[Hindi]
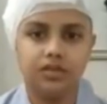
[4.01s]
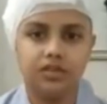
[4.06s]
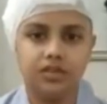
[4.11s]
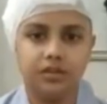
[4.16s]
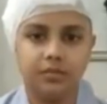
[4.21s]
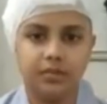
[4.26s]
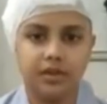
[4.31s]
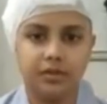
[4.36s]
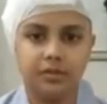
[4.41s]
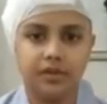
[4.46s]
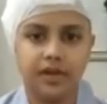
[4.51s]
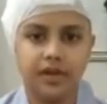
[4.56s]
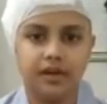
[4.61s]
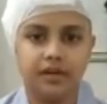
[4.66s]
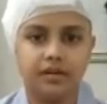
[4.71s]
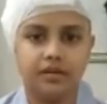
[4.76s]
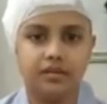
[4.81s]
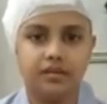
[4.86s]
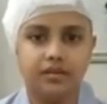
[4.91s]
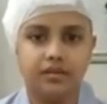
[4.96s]
समीर भैया
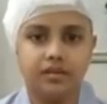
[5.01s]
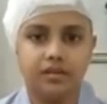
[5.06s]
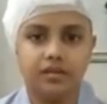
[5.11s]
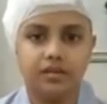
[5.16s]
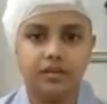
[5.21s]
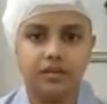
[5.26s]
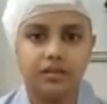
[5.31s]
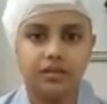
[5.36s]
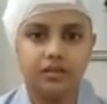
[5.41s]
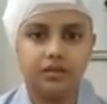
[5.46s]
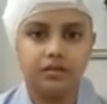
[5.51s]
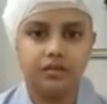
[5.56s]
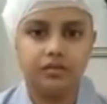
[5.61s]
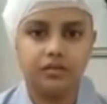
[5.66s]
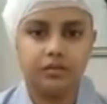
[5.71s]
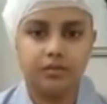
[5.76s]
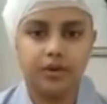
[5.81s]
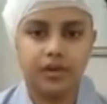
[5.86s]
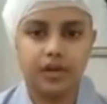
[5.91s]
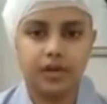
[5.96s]

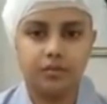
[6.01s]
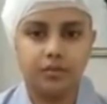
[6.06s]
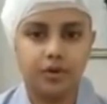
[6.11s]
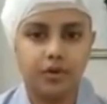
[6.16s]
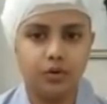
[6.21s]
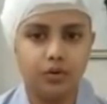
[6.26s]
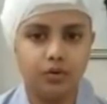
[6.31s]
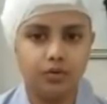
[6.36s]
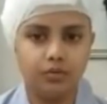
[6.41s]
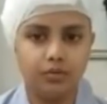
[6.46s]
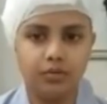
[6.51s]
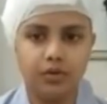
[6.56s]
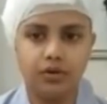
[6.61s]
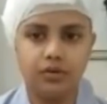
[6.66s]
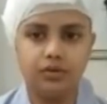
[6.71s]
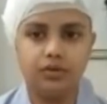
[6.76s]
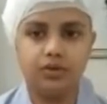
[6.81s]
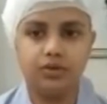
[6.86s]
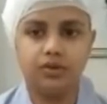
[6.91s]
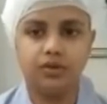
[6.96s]
तुम्हारा बहुत
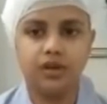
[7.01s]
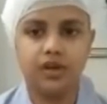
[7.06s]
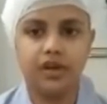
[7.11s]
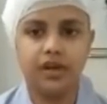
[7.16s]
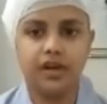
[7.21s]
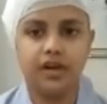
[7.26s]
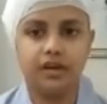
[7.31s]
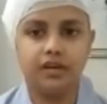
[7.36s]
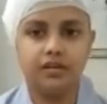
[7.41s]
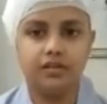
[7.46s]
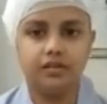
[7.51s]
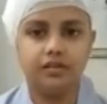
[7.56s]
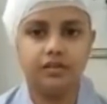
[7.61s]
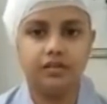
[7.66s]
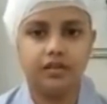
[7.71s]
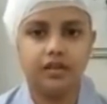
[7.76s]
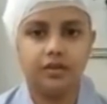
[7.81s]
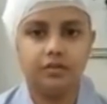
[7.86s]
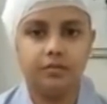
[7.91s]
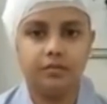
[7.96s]
बहुत शुक्रिया
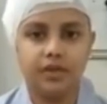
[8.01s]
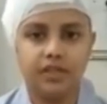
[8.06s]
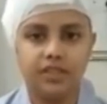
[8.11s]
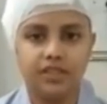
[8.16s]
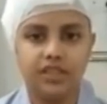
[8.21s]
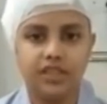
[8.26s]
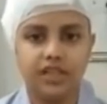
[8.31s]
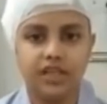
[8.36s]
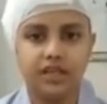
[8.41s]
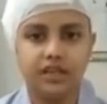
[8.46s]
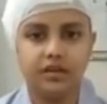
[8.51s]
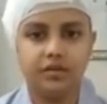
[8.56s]
मंजे